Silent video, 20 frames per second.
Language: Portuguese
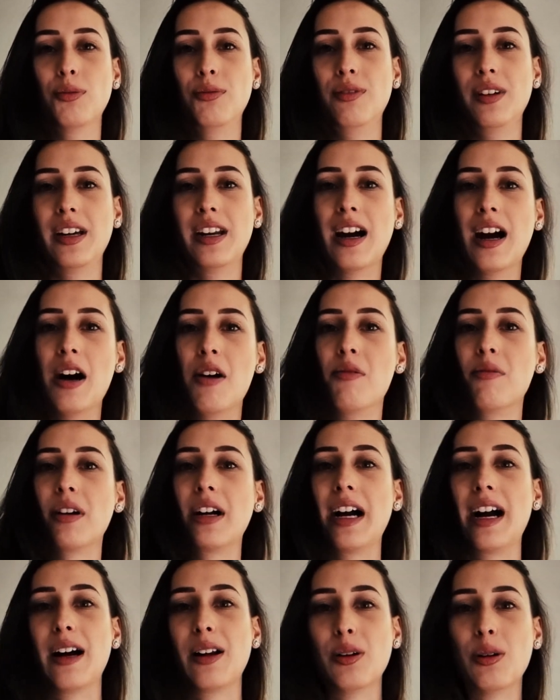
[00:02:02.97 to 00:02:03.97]
o verão,
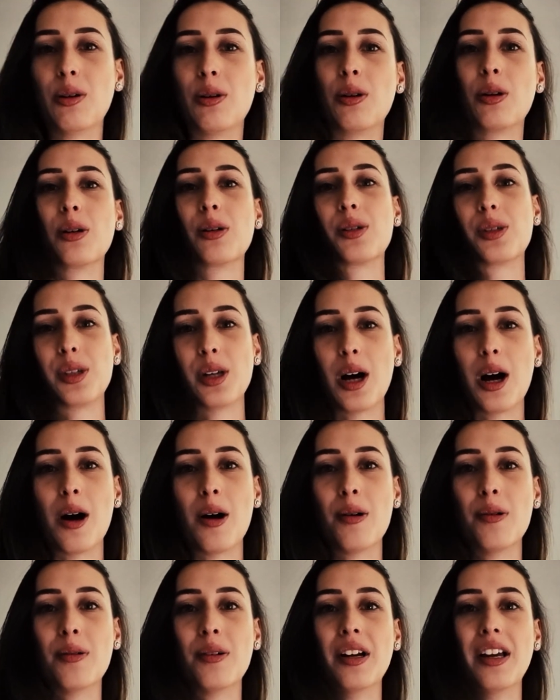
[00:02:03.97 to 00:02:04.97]
calor,
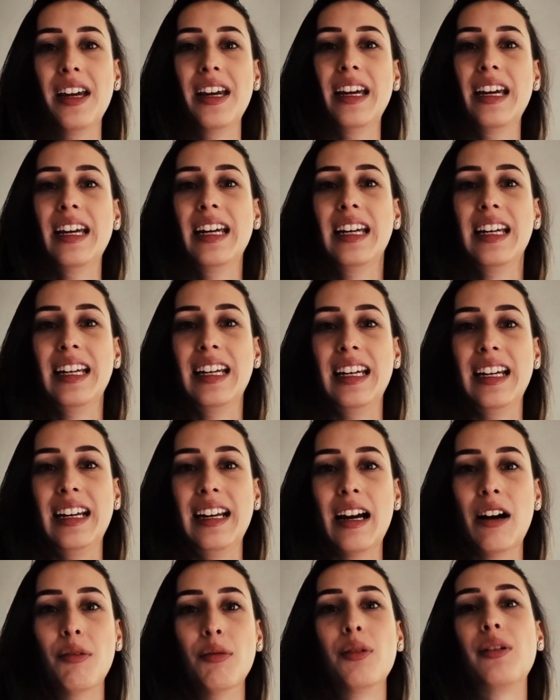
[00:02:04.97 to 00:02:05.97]
sol e
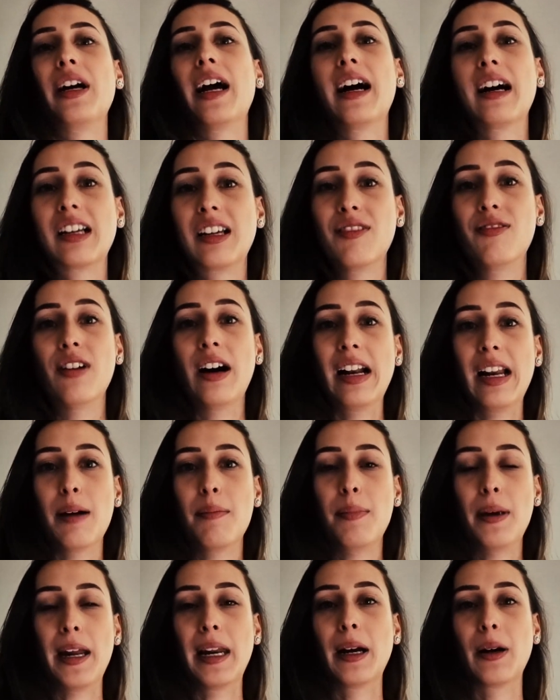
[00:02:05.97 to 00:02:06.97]
é um lugar que vale a
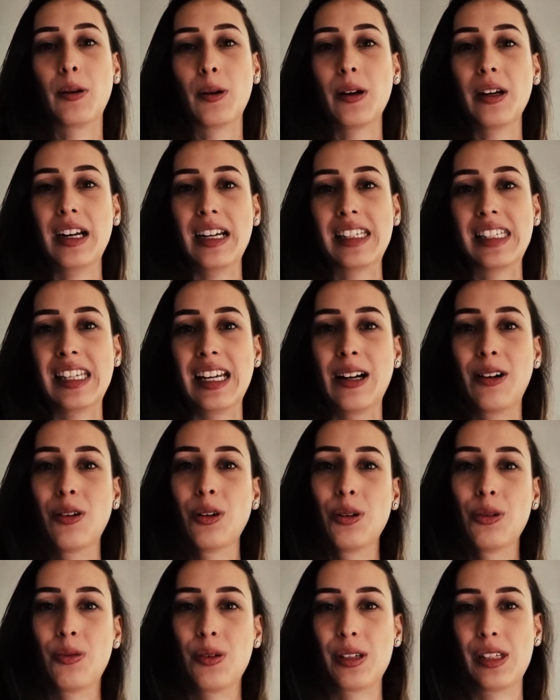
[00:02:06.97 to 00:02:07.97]
pena conhecer
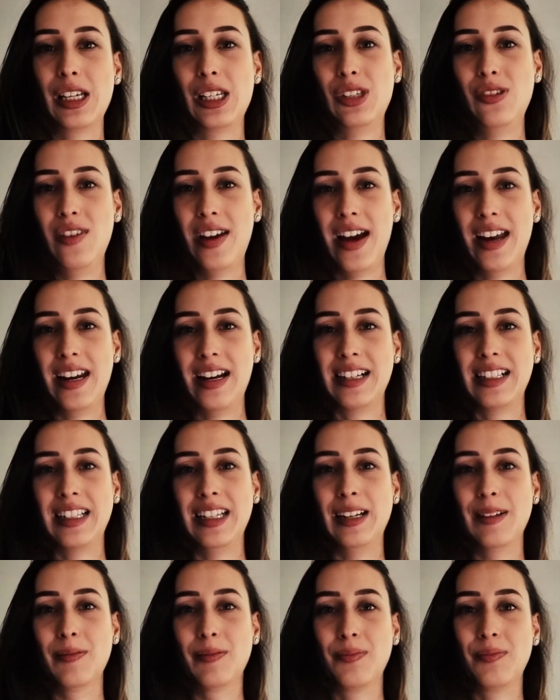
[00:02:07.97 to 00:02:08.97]
quando vocês vierem
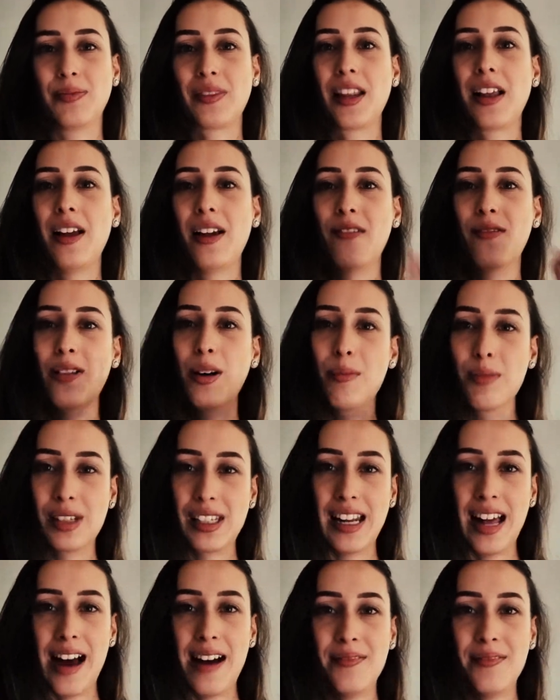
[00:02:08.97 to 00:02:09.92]
aqui. Vamos lá?